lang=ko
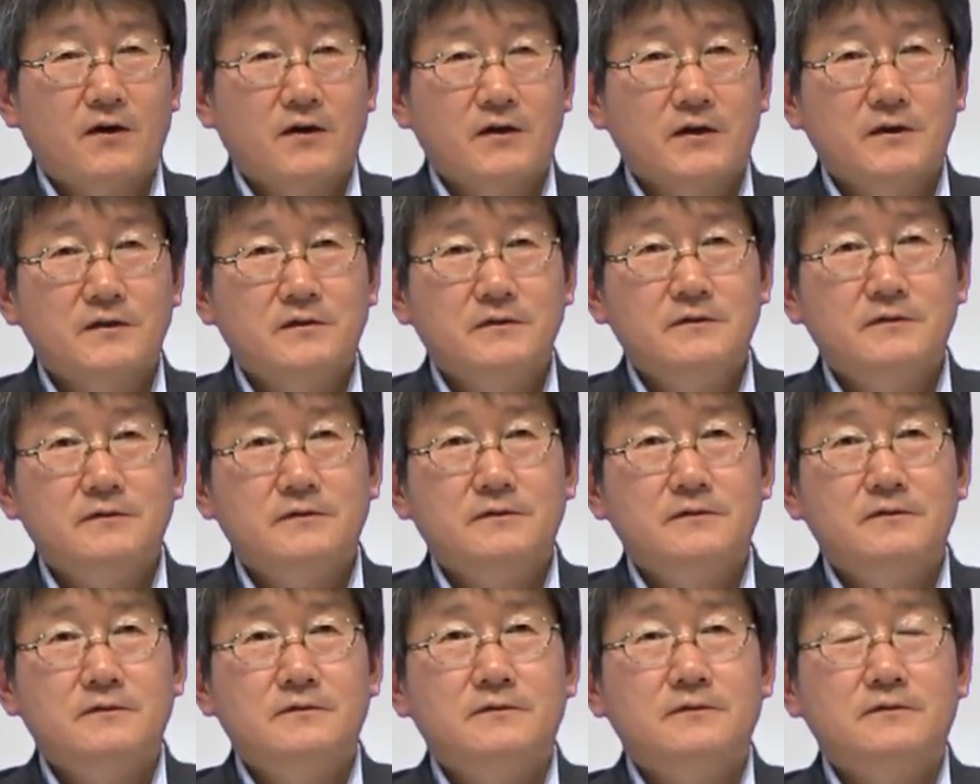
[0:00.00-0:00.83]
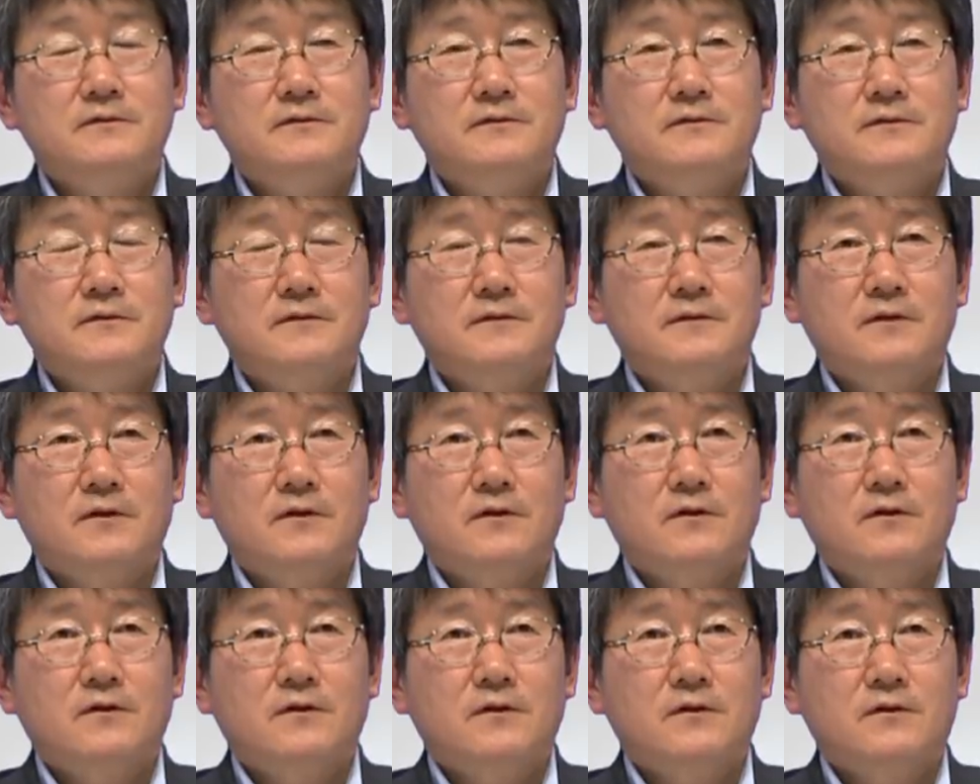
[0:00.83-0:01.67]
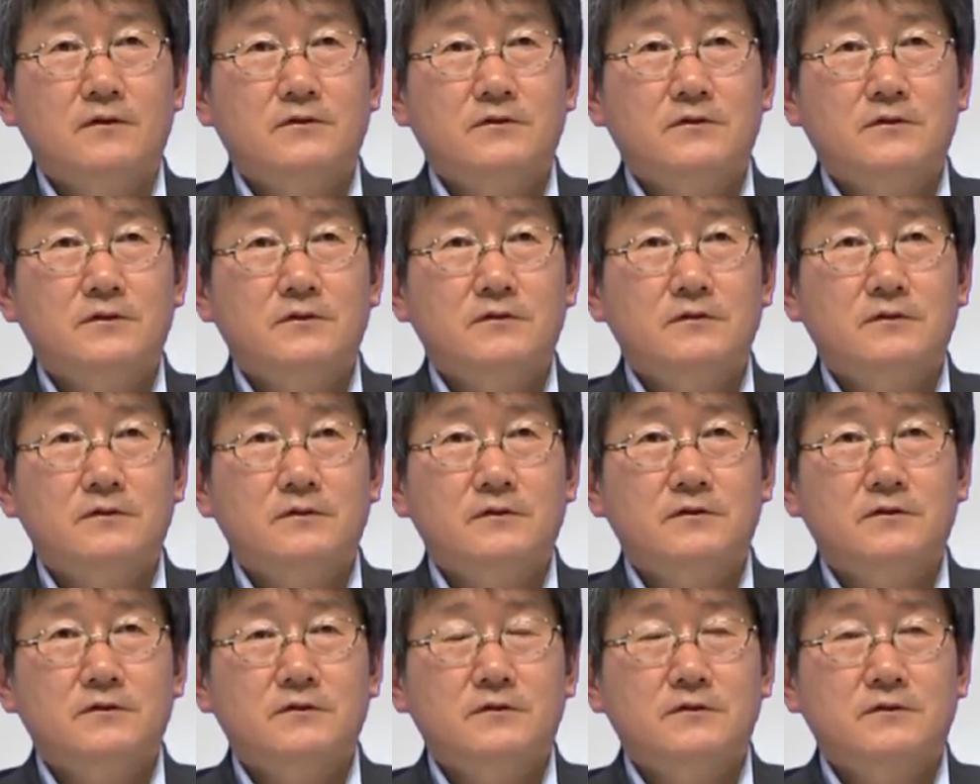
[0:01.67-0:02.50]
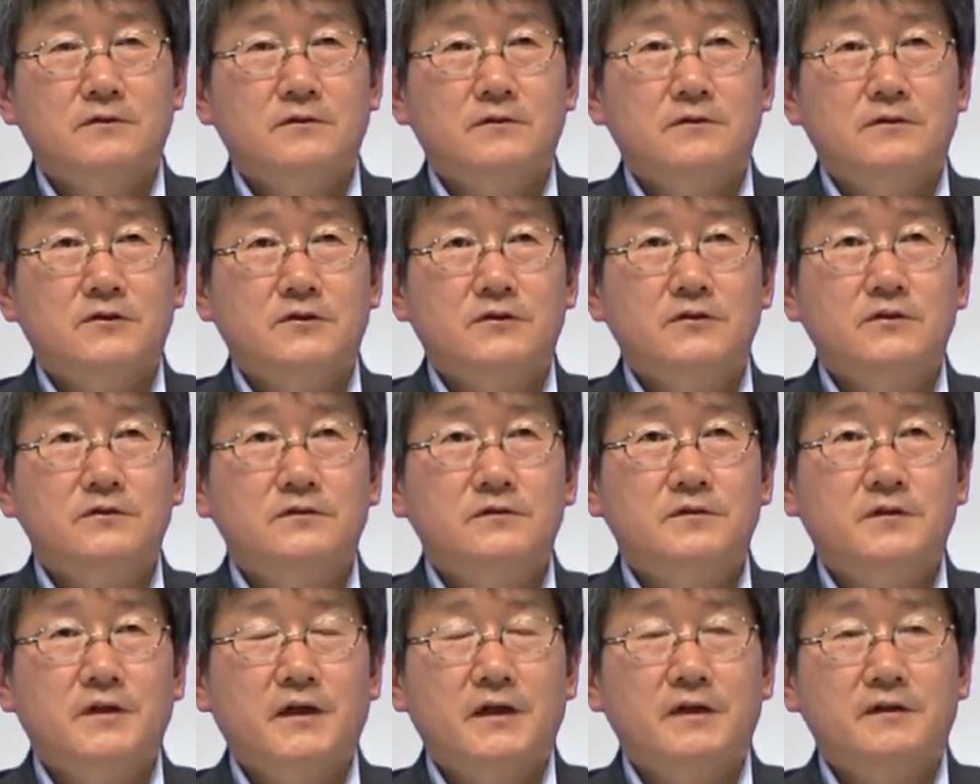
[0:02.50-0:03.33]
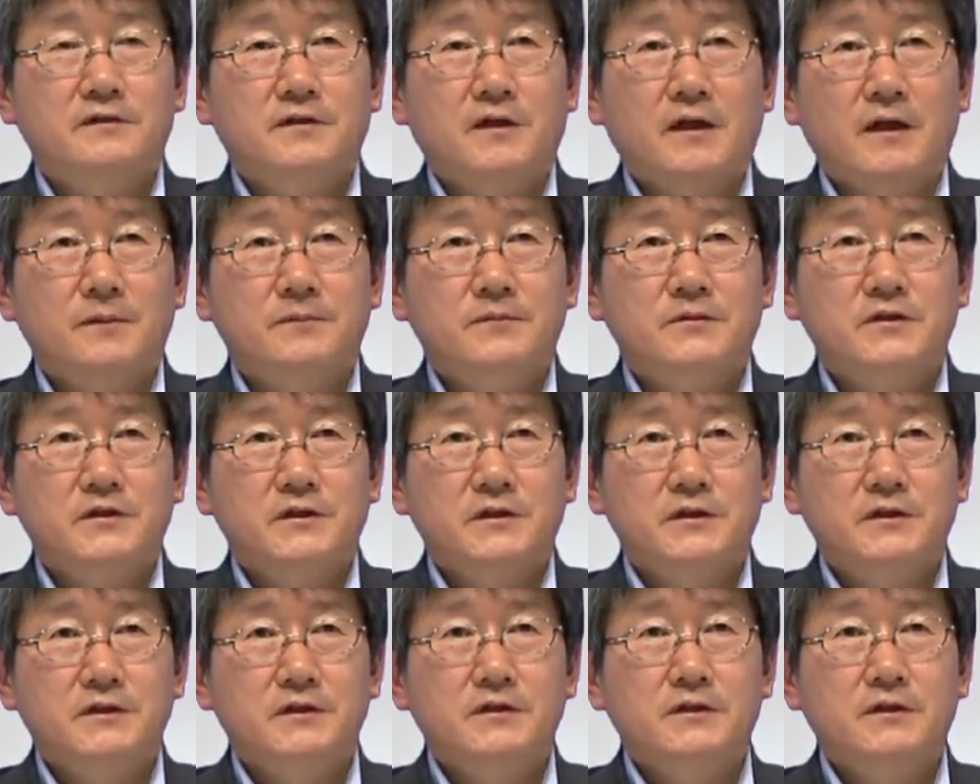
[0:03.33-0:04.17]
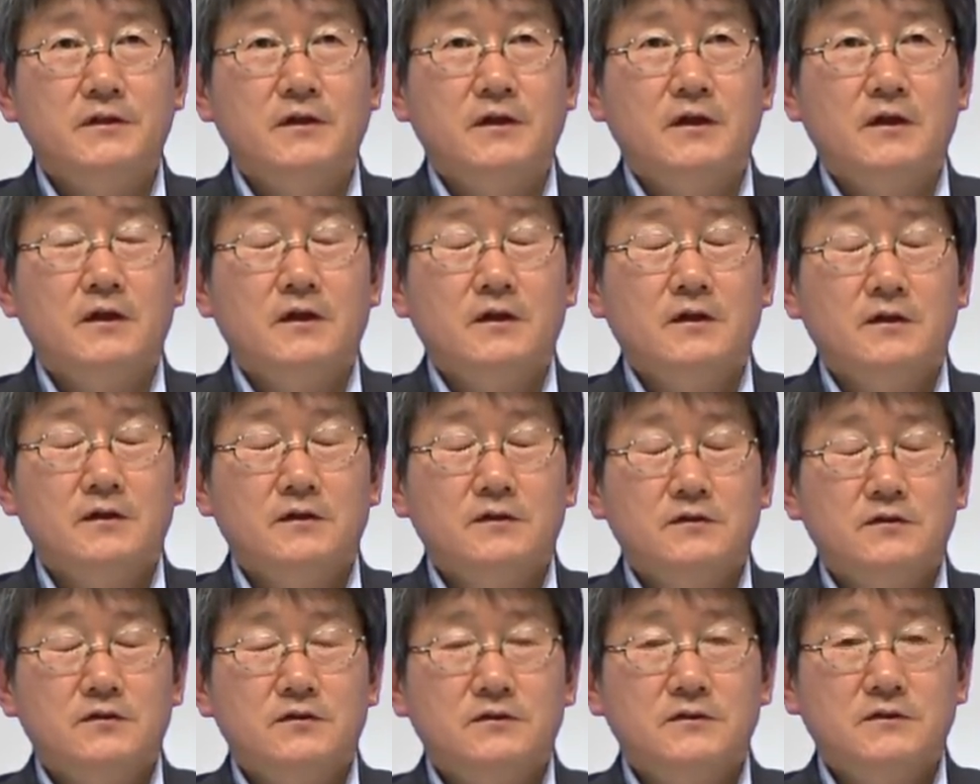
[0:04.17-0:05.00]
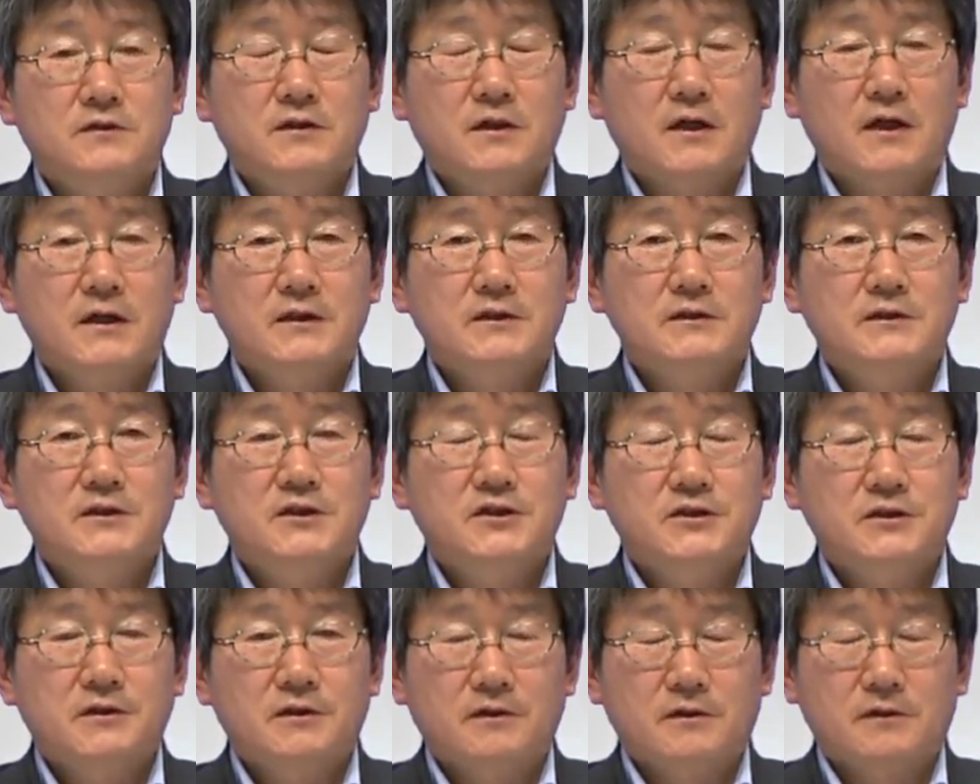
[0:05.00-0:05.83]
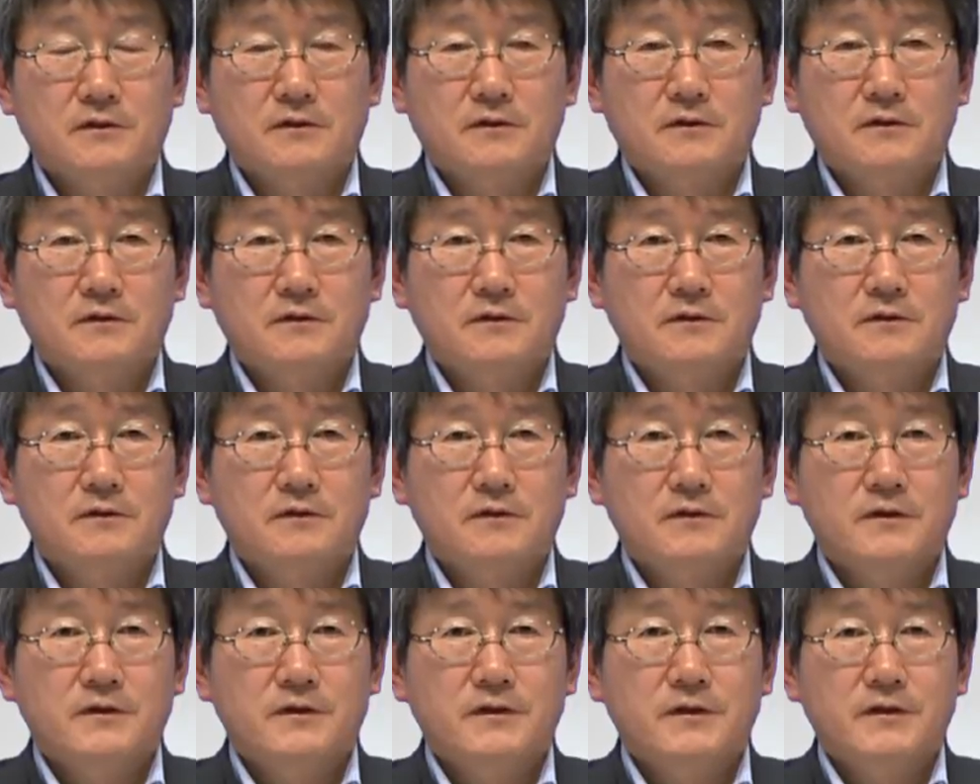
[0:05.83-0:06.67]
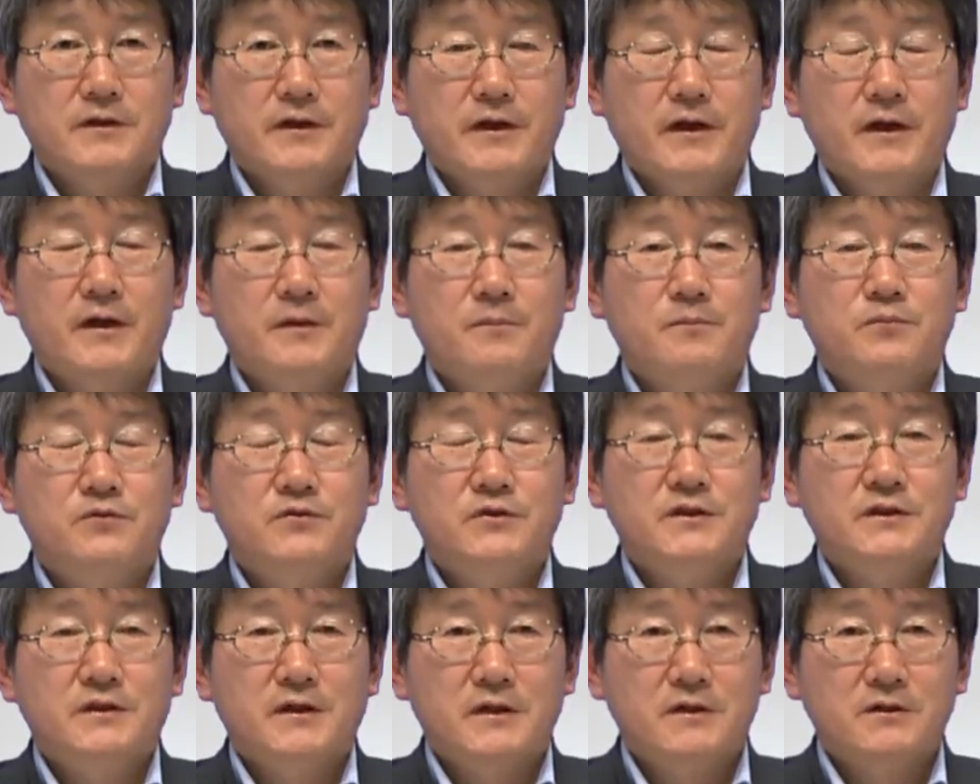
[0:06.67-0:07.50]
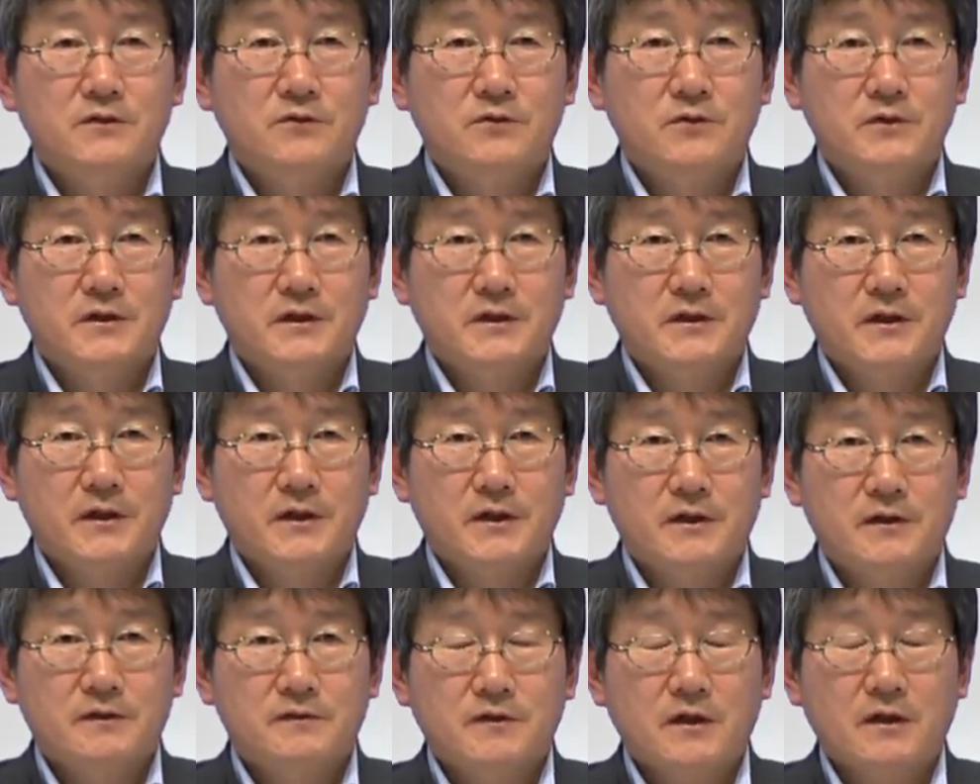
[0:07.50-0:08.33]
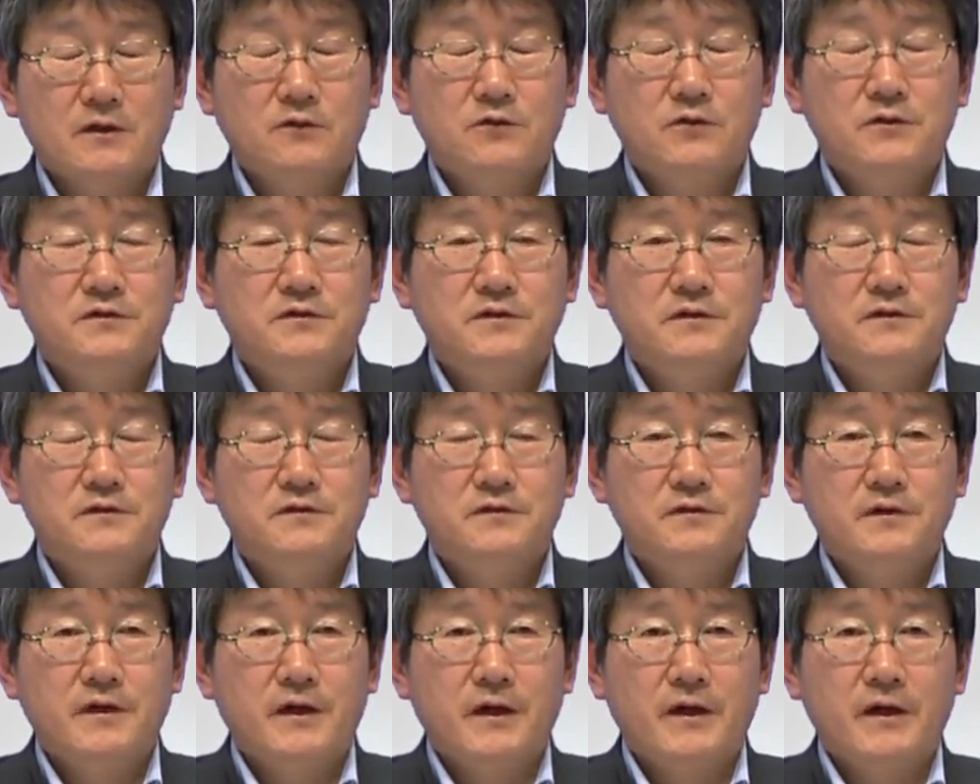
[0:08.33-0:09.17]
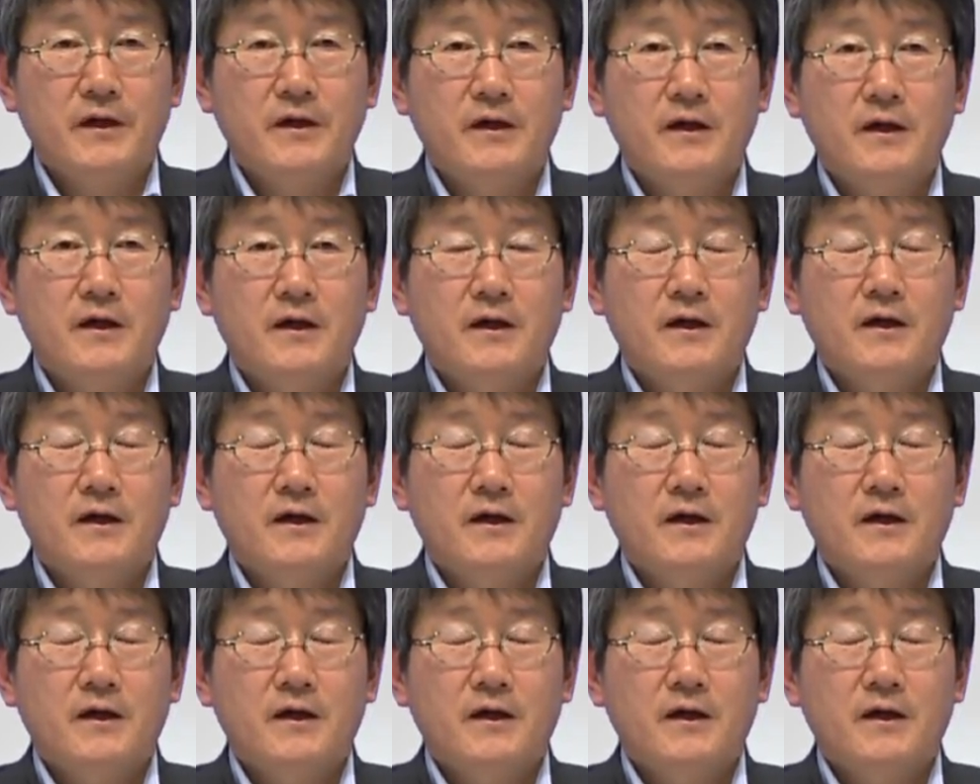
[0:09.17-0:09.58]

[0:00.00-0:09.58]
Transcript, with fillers: 이런 어떤 그 전 세계 사람들이 특정한 지역에 뿌리 내리고 이렇게 살고 있었는데,